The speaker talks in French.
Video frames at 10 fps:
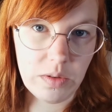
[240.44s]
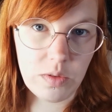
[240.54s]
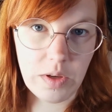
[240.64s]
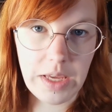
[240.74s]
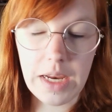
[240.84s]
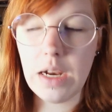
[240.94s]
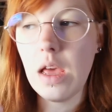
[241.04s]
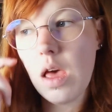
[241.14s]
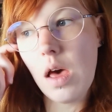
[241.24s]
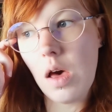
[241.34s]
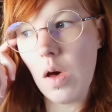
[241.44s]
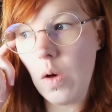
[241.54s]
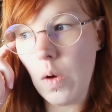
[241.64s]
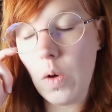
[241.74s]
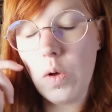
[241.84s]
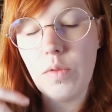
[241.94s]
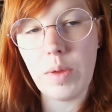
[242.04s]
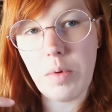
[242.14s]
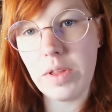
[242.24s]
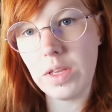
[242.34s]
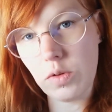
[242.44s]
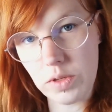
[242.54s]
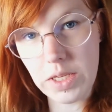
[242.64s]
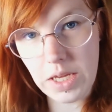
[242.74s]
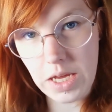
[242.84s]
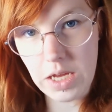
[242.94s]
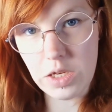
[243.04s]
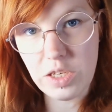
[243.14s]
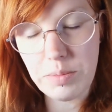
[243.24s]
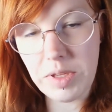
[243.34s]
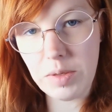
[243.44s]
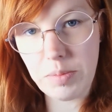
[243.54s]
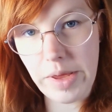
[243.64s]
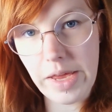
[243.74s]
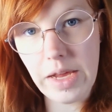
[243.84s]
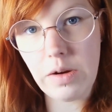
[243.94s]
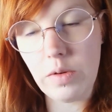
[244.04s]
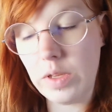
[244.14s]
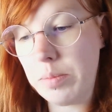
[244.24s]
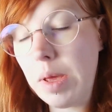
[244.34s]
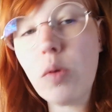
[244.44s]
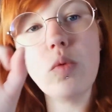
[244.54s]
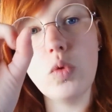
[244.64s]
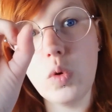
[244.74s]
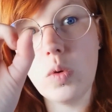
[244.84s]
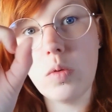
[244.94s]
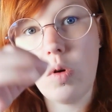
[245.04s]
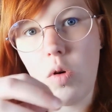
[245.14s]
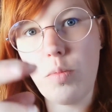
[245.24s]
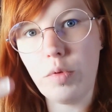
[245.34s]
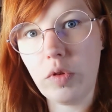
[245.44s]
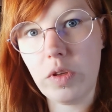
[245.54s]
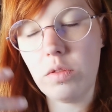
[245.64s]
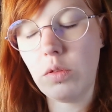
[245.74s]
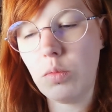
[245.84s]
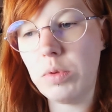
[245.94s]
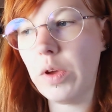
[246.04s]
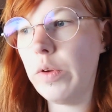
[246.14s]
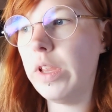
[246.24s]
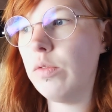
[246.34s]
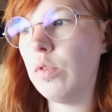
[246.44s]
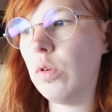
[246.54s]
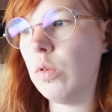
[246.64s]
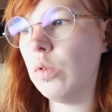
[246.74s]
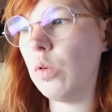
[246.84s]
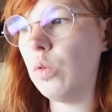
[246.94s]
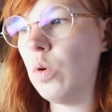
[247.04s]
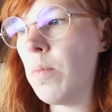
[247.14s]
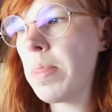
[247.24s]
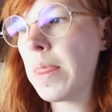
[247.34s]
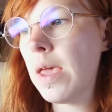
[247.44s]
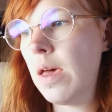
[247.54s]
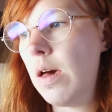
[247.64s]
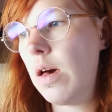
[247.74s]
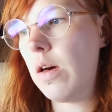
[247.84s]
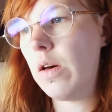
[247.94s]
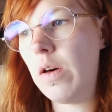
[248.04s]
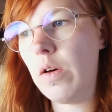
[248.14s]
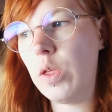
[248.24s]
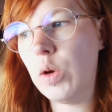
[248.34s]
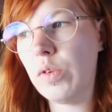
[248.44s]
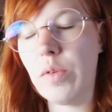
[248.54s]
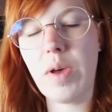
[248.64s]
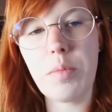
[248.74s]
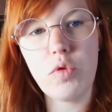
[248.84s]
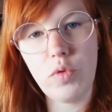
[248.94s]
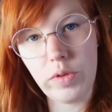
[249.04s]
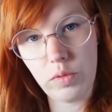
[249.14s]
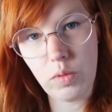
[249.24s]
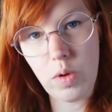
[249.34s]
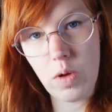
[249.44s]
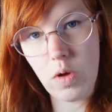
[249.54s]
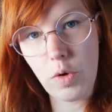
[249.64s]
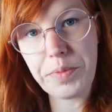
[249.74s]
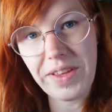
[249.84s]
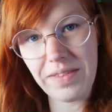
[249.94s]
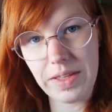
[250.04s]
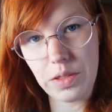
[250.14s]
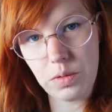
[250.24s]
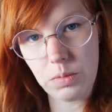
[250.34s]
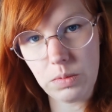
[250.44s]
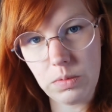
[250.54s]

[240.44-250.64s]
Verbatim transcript: sensorielle, vraiment avec des coquillages, des petites perles, des perles d'eau euh, pour donner une sorte de petit relief dans, l'eau. Euh, et on va vraiment jouer sur euh, l'observation.